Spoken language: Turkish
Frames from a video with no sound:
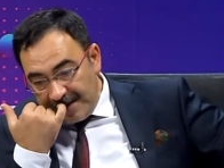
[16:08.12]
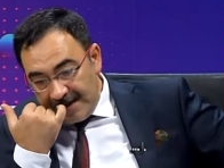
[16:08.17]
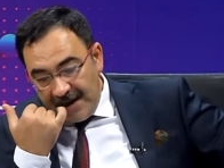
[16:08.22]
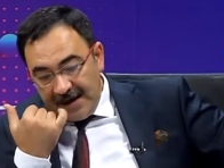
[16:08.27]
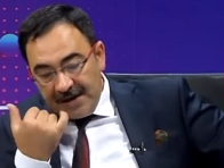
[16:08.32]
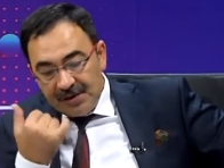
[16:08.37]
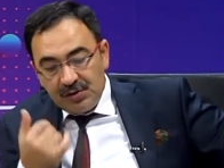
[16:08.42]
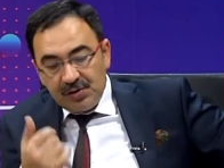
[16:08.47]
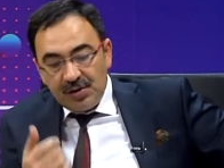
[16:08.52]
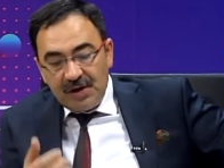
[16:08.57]

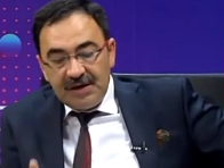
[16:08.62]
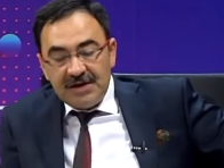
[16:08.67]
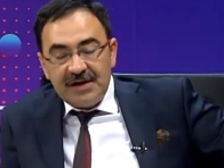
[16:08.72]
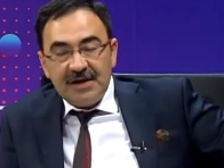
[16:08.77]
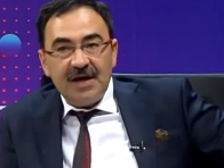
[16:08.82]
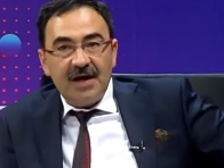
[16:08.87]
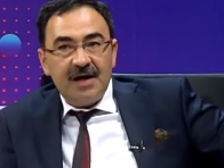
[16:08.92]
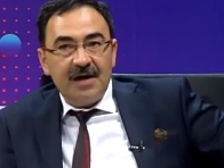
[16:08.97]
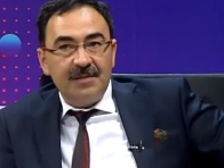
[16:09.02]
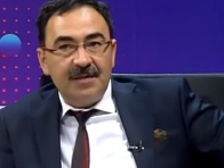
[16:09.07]
Yani şu anki
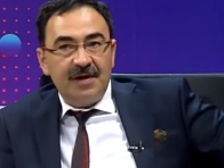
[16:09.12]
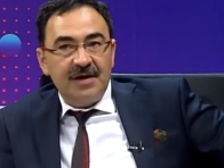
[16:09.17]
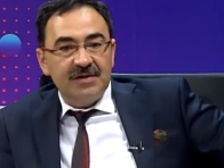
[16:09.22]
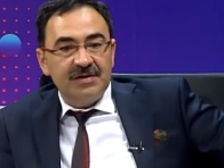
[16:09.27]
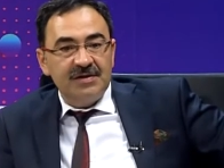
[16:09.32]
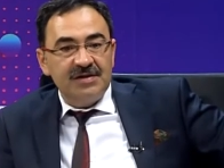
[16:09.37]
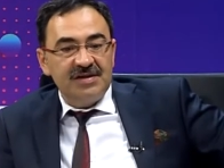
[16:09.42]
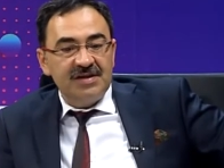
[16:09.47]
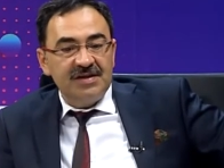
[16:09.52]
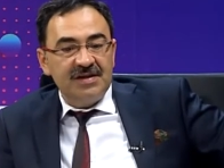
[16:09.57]
Karabağ'ın
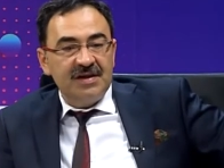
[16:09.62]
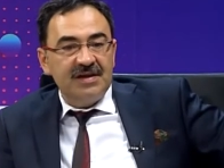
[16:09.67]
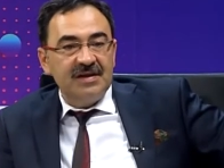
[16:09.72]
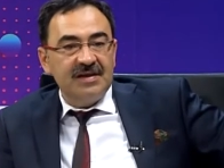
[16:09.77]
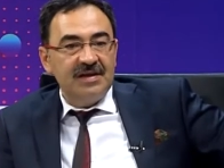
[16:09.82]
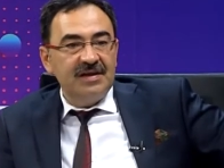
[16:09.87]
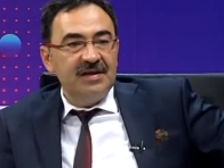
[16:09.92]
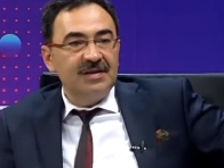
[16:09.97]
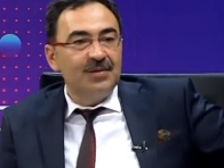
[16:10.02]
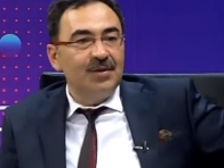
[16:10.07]
içindeki
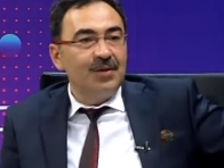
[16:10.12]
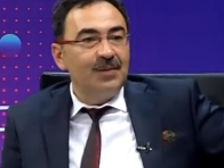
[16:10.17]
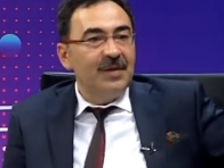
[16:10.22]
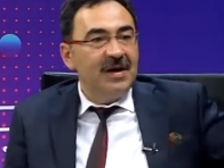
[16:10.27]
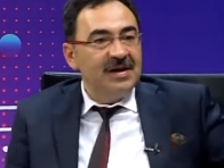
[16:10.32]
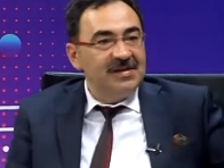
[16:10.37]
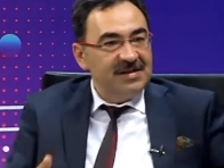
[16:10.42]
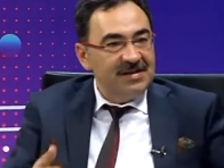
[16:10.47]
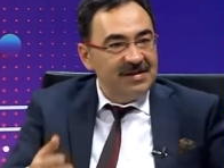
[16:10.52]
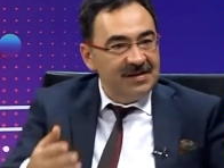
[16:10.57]
dediğim o
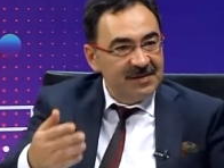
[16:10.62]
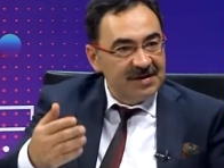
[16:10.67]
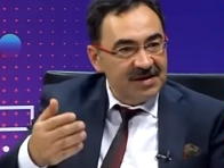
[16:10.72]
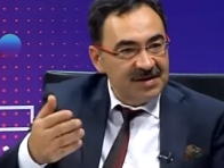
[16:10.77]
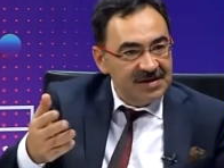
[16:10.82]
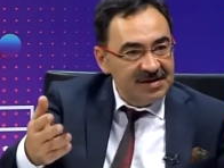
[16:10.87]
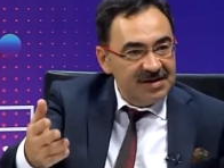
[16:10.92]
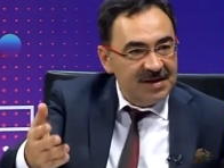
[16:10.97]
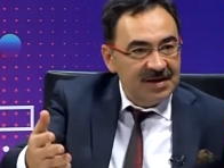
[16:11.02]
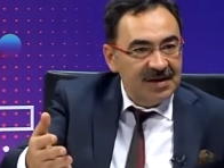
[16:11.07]
bahsettiğim
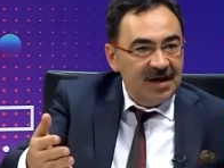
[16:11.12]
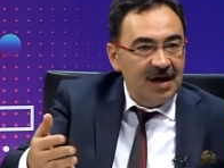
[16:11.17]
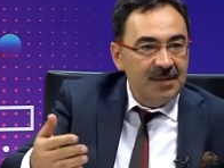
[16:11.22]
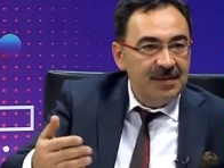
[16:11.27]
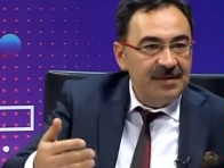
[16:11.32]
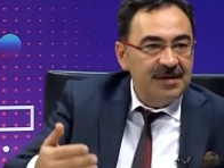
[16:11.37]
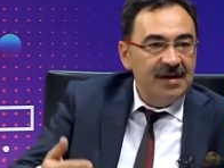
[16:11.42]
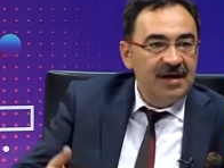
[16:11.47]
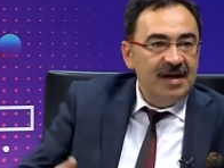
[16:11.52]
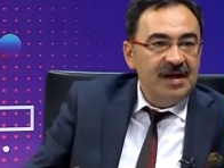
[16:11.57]
Hristiyan
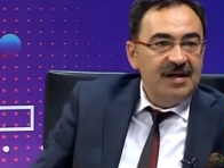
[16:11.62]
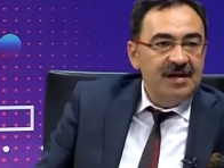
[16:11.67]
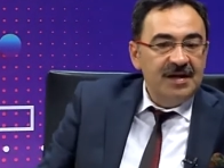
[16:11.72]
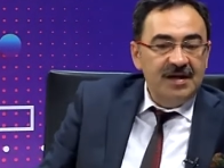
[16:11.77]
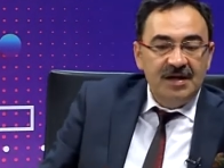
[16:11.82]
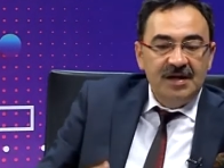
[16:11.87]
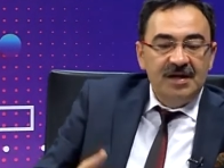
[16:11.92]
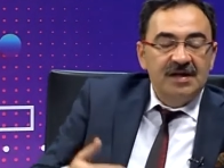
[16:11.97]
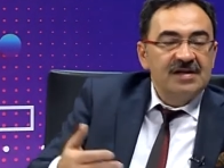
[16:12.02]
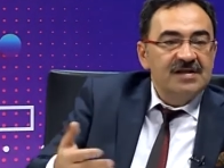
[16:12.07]
abidelerini hı
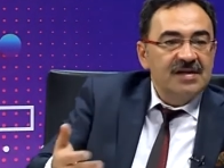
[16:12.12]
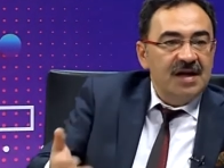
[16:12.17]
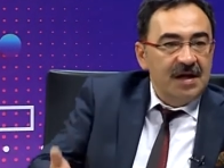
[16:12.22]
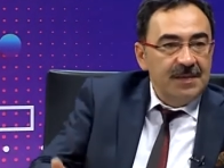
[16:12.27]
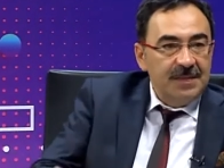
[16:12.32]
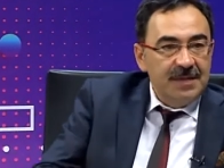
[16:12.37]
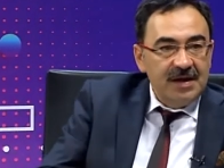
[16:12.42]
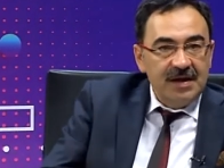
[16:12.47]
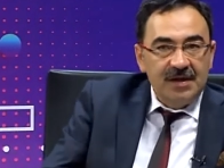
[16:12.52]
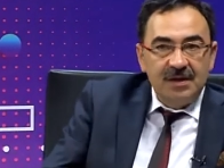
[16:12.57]
hı.
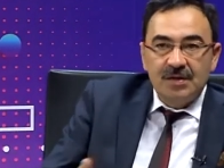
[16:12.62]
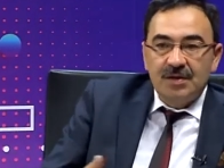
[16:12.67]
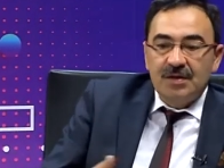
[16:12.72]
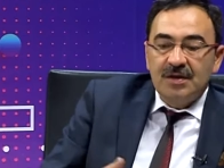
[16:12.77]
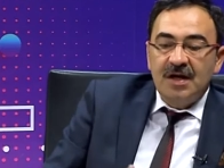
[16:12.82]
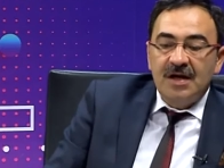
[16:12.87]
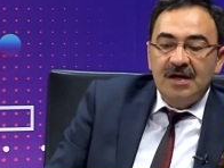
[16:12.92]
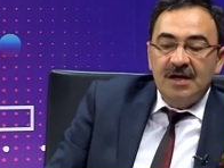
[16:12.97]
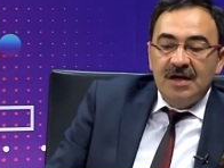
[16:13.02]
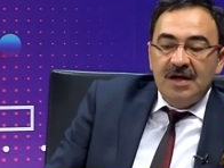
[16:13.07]

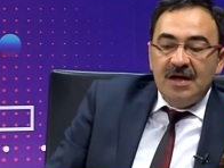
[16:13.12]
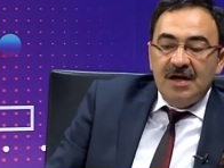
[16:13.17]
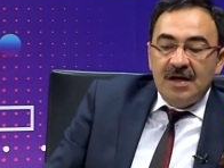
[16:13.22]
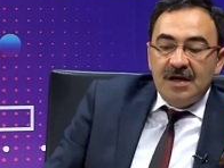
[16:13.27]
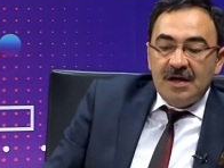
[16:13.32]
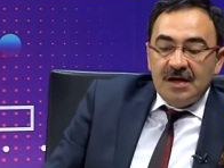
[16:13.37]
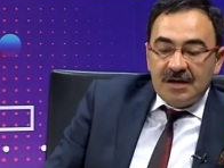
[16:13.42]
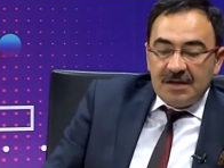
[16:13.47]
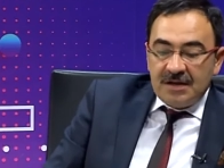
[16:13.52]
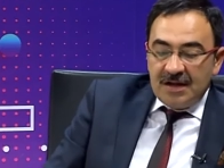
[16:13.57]
sahipleniyorlar
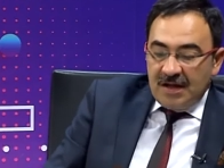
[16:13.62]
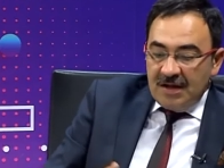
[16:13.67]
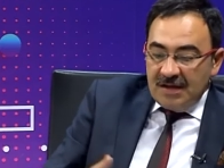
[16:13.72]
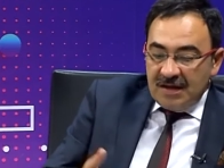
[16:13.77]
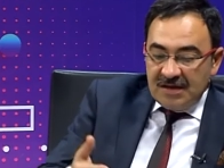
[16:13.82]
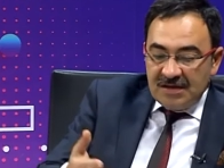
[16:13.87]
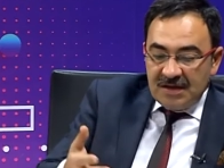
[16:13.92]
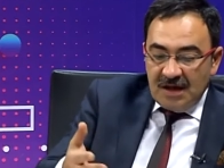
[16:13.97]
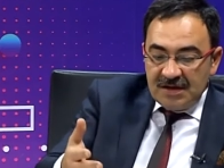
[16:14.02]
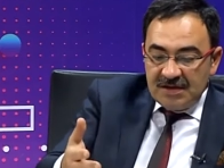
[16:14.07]

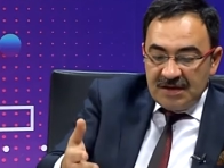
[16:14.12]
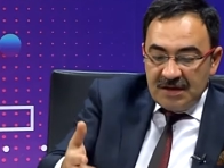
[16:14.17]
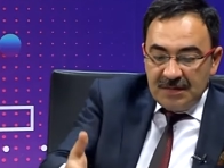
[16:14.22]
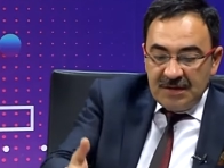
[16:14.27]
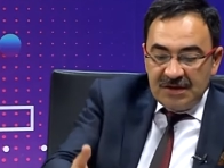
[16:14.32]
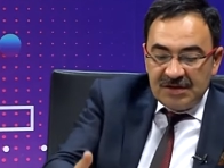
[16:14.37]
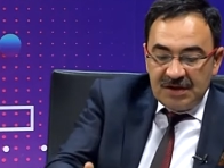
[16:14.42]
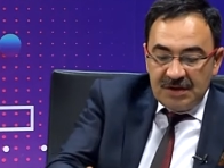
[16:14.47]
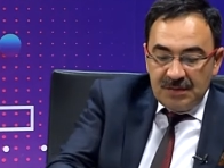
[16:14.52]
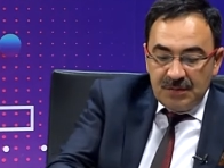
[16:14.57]
neredeyse
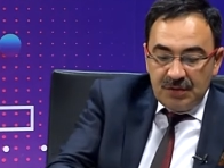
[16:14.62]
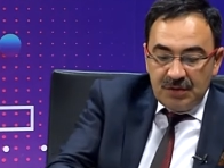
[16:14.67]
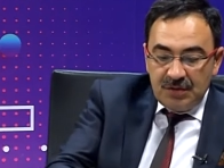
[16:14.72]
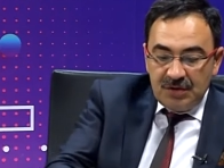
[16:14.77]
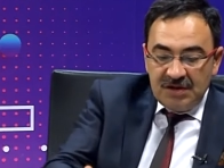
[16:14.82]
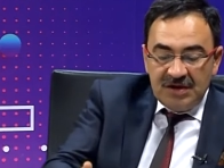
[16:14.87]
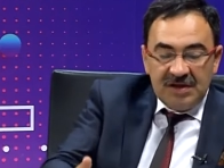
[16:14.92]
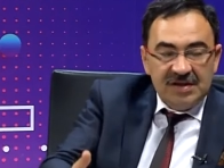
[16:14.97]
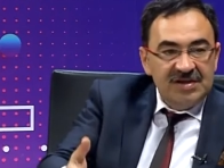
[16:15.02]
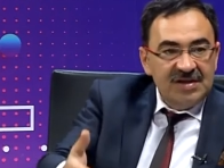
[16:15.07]
Azerbaycan'ın bütün
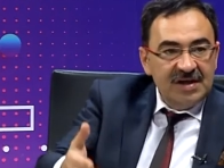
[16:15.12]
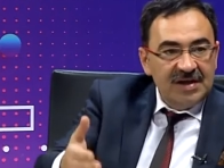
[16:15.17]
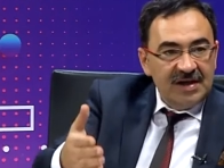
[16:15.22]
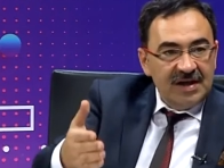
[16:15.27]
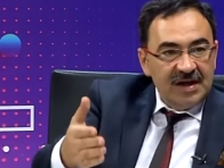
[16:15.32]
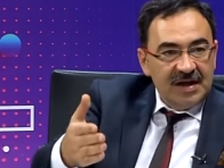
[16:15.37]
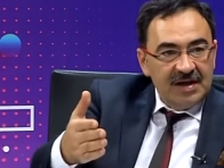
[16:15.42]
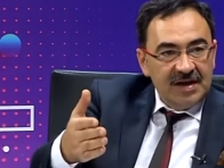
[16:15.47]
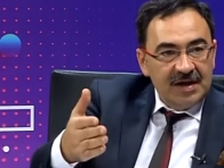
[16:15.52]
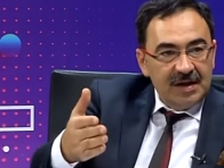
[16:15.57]

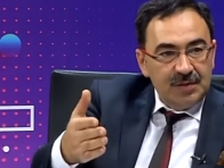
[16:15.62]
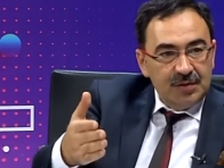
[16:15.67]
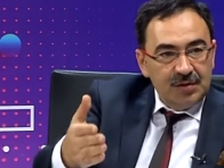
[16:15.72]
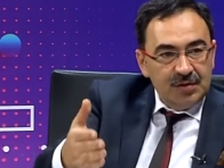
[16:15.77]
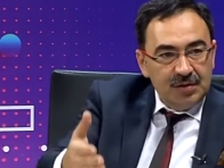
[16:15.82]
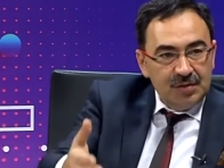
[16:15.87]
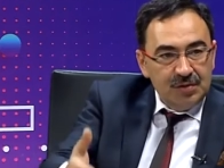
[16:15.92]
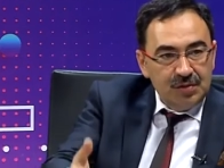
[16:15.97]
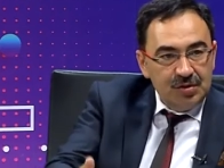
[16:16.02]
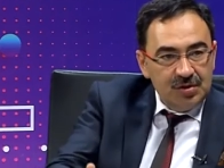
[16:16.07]
yiyeceklerine,
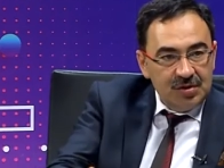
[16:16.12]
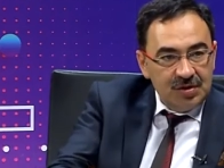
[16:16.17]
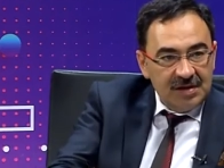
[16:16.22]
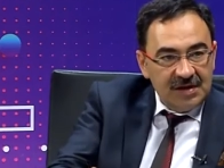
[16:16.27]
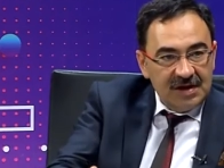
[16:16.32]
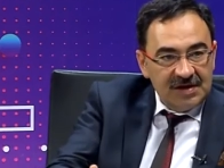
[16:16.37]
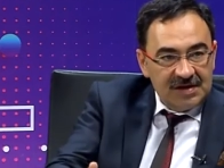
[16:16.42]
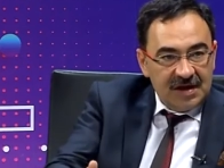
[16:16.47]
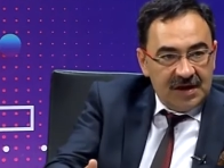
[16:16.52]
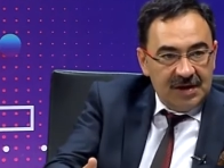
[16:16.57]
bütün
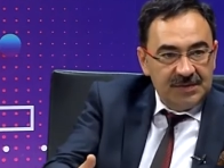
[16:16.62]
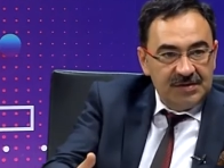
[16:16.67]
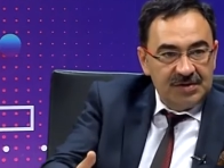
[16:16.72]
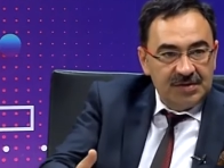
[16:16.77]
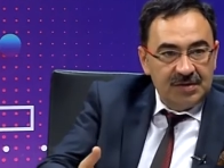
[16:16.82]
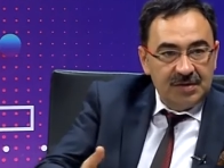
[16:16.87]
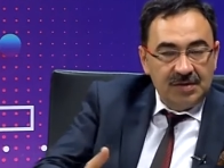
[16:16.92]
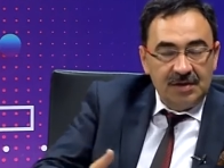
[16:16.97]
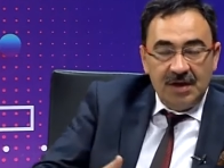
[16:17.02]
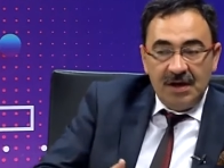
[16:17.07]
müziğine sahip
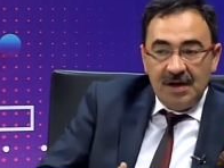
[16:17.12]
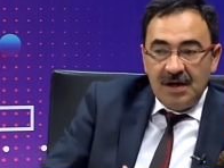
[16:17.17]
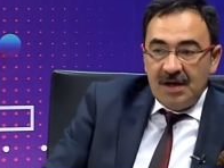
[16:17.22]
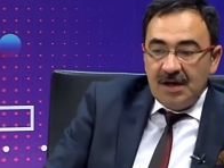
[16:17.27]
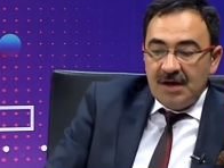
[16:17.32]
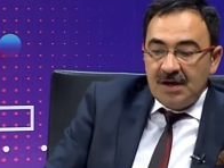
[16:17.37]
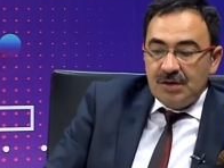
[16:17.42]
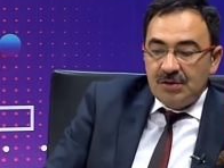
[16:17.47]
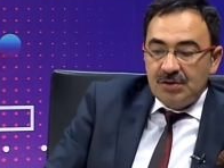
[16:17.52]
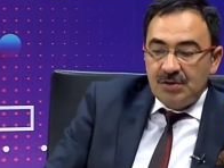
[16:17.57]
çıkıyorlar.
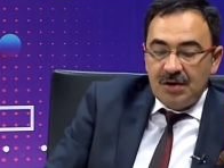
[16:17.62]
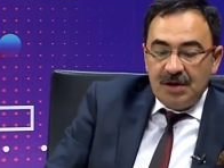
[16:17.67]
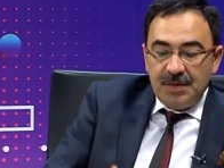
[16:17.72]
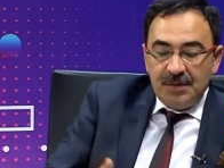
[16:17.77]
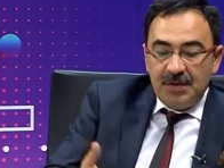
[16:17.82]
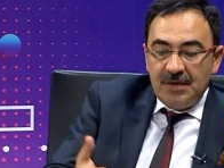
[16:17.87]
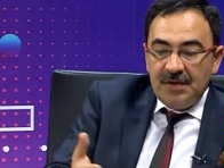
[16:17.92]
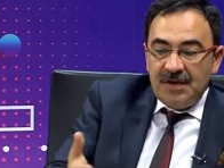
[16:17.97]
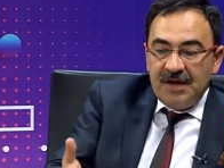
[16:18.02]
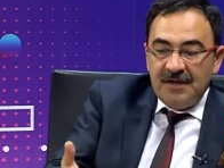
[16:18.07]
Şöyle bir
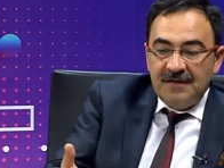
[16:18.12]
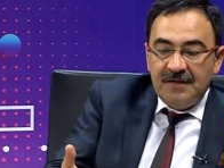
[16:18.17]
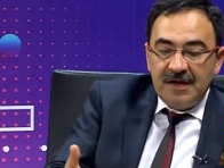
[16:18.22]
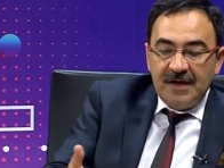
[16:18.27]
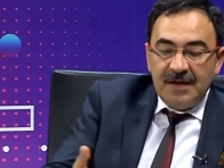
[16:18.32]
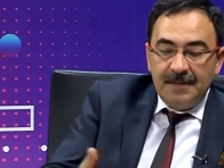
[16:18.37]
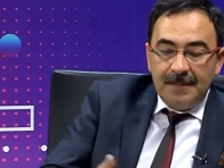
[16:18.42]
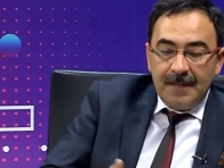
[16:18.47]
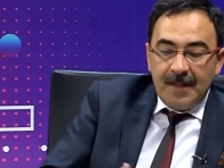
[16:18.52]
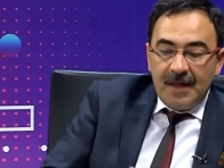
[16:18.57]
örnek
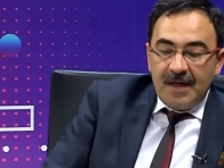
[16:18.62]
vereyim.